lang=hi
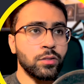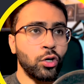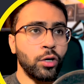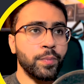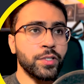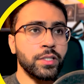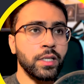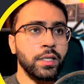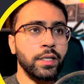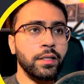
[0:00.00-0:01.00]
ऑप्शनल
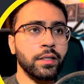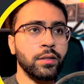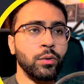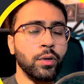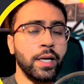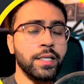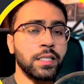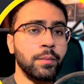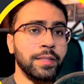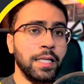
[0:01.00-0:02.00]
रिटर्न हो रहा है इसका
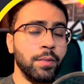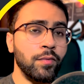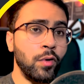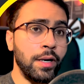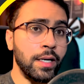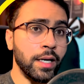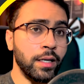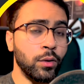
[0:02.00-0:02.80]
मतलब है वो नल